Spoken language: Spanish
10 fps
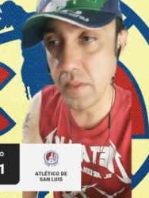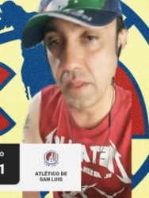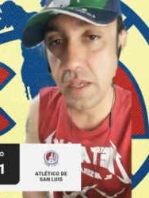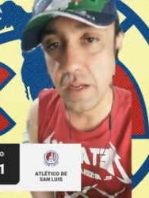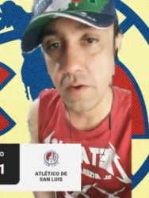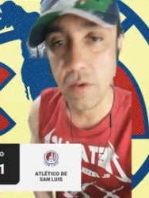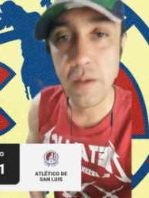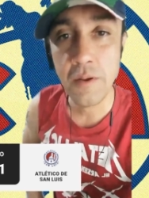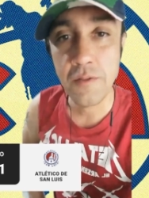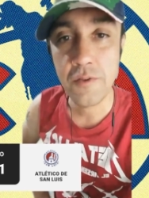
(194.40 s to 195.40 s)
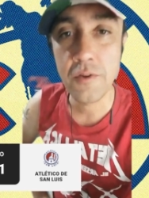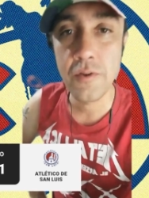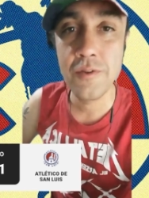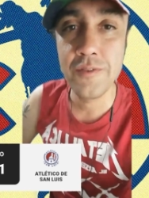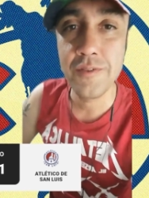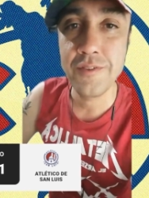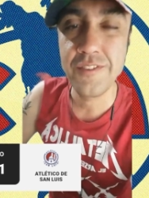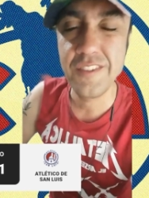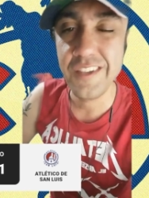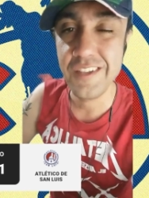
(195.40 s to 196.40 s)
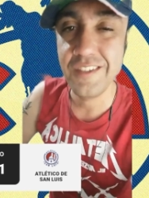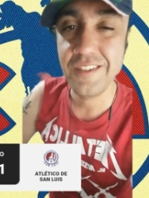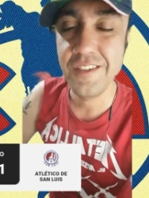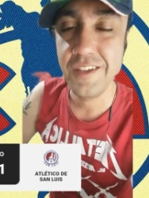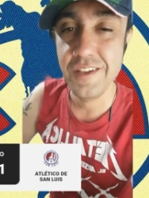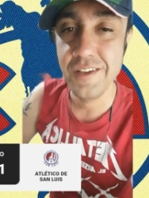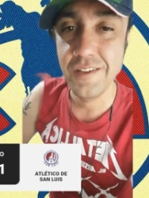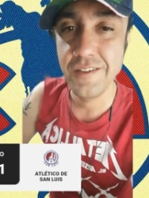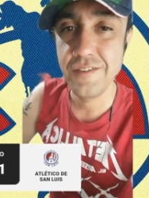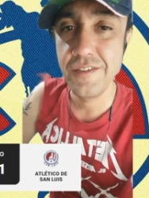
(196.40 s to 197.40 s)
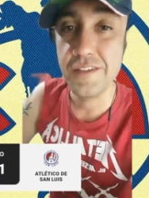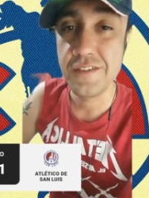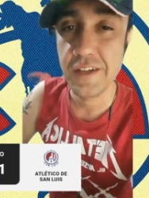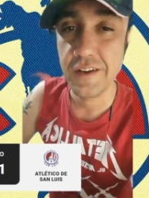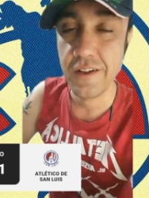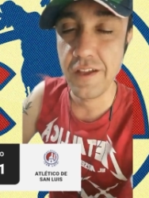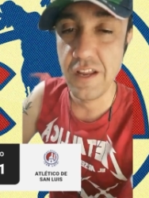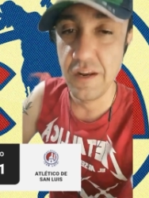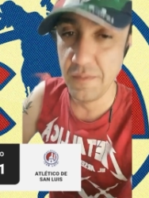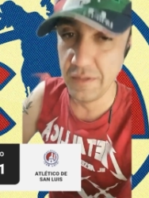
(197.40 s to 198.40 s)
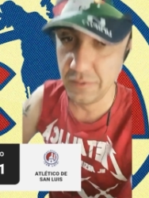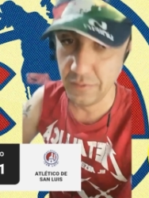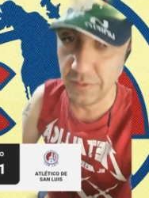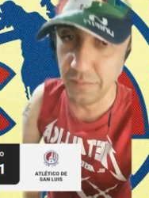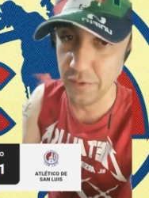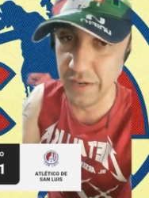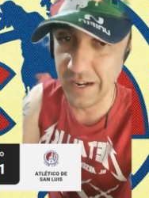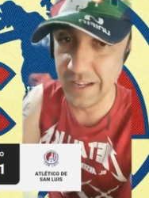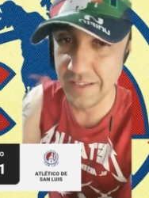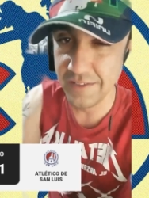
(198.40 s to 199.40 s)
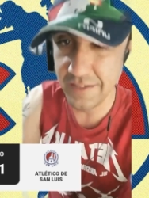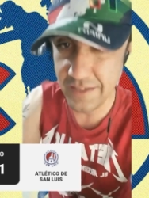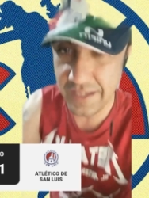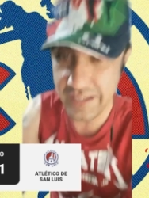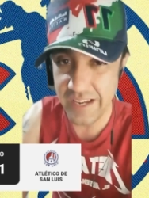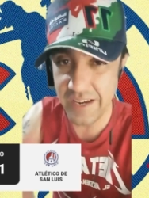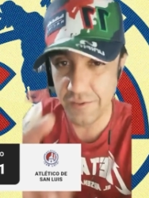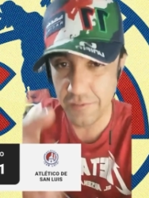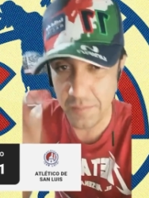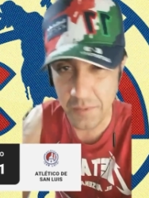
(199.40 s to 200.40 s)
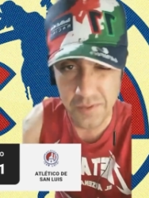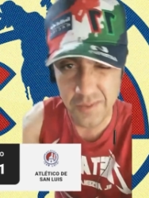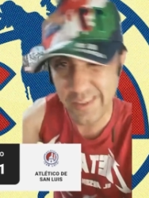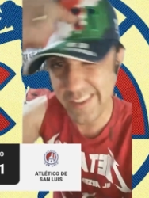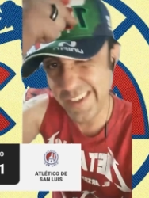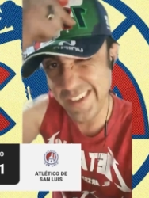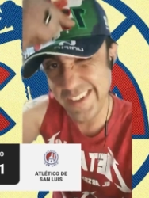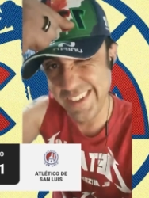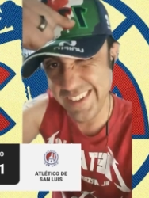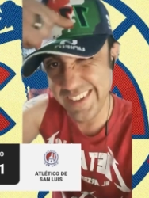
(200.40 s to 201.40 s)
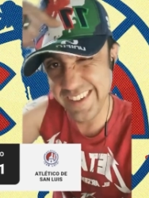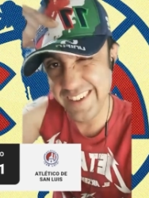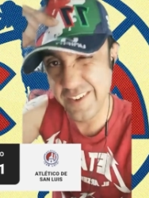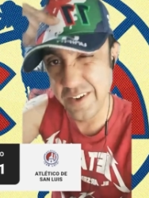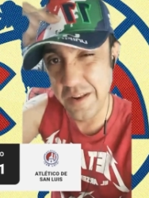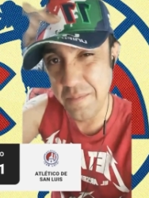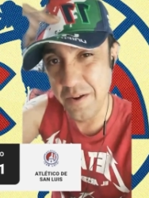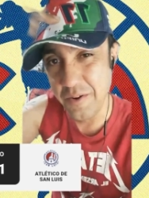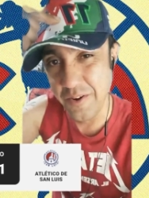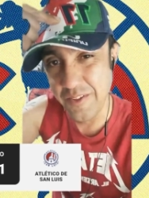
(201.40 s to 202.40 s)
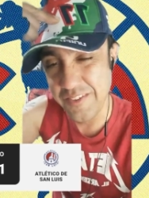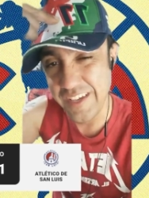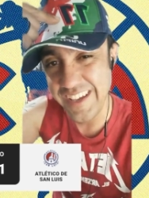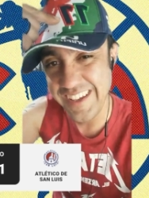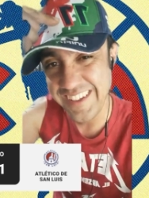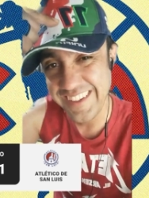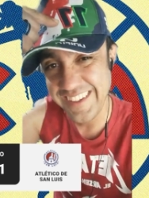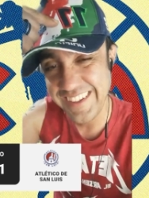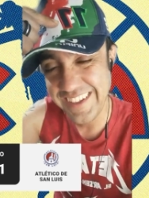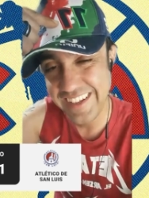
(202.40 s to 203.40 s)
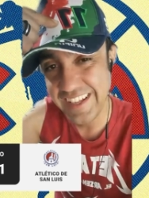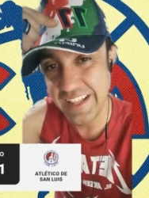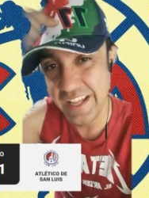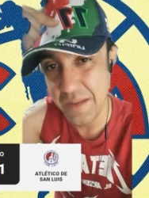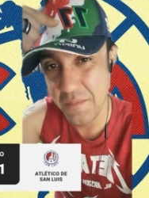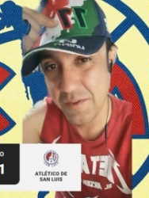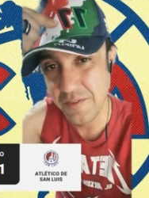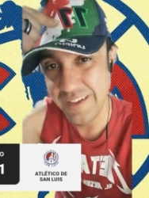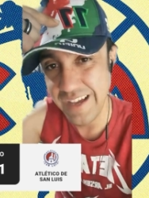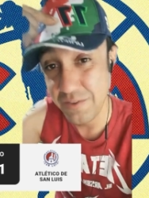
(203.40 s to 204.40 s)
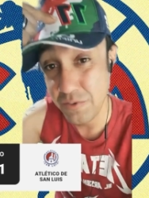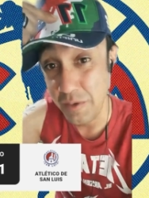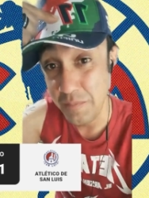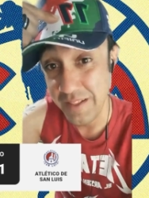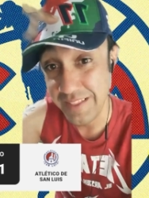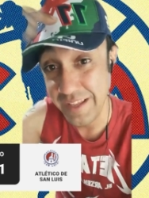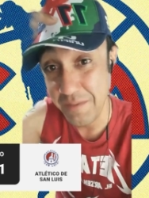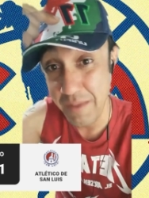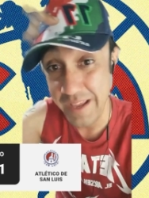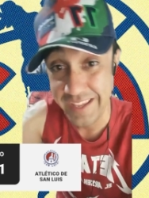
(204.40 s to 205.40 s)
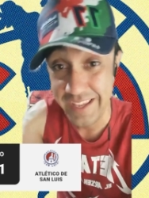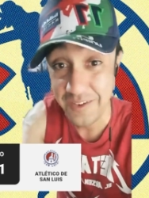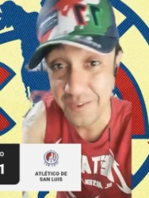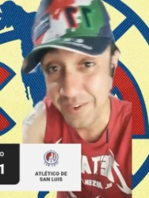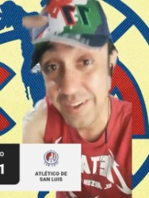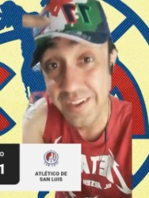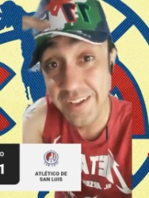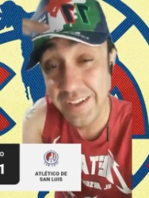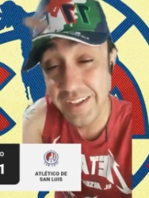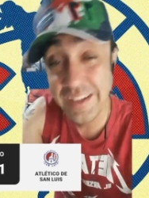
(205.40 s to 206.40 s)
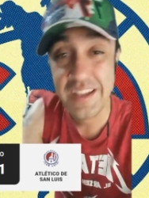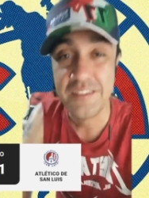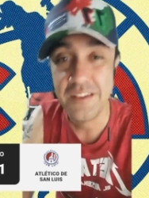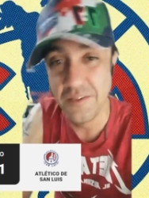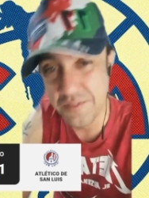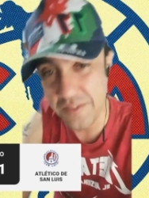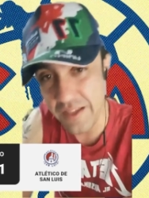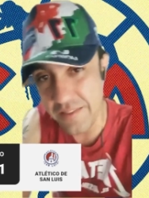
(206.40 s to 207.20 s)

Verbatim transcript: en colaboración con sí, sí, César, el Mago Morales. Y nos vemos con el mejor 11 que tenemos actualmente en México es el 11 de